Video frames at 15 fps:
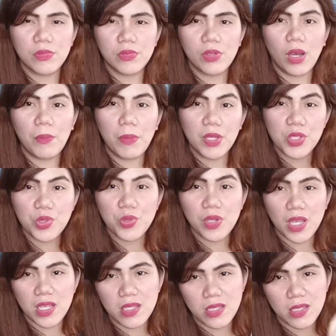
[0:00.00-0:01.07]
to have
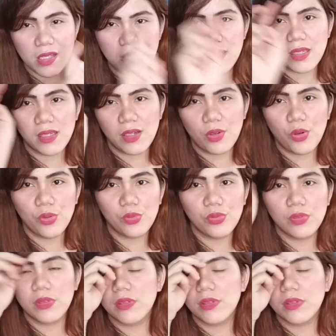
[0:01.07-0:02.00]
assurance, o